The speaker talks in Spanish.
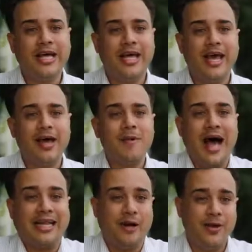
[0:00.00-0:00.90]
que
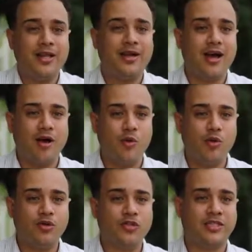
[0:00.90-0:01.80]
a través del
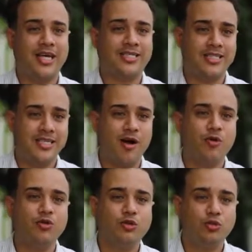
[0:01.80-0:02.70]
caracol se siga
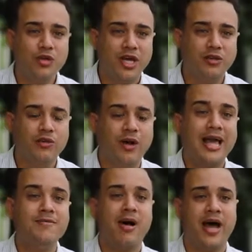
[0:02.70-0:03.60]
construyendo
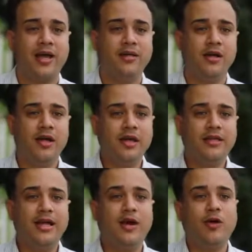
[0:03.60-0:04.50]
la imagen
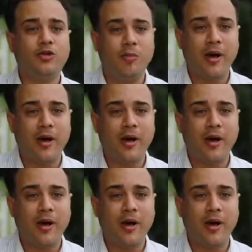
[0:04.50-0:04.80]
de nuestro